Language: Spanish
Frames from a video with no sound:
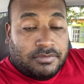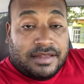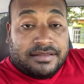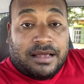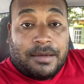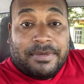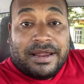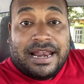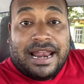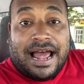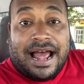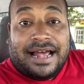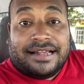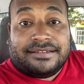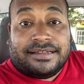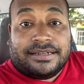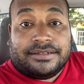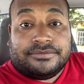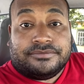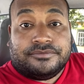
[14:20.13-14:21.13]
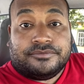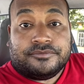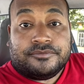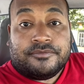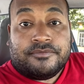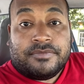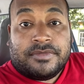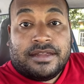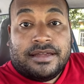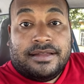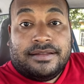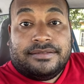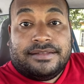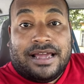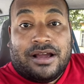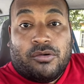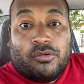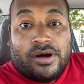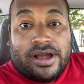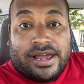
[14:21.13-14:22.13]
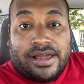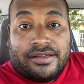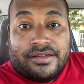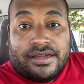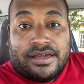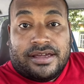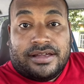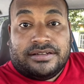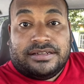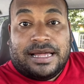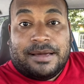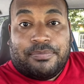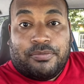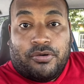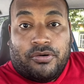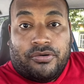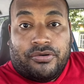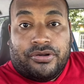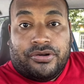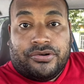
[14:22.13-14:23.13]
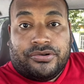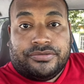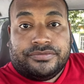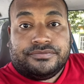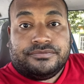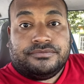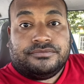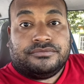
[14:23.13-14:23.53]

También la hacen de huelle, de pollo.